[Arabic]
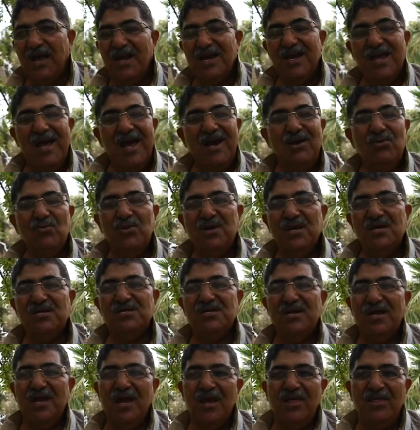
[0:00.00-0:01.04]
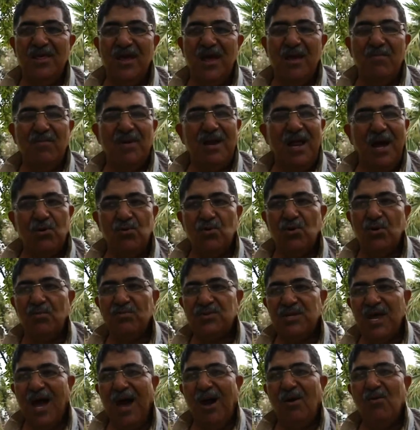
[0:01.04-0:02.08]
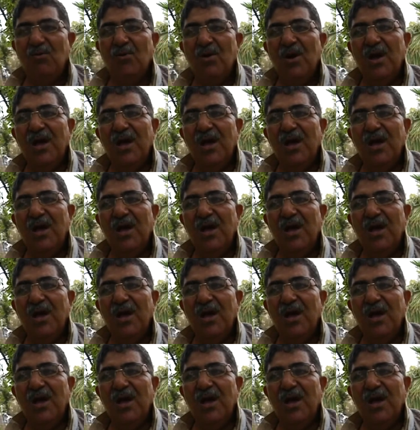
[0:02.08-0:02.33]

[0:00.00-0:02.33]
لانه النسري هذايا بالعروق نتاعو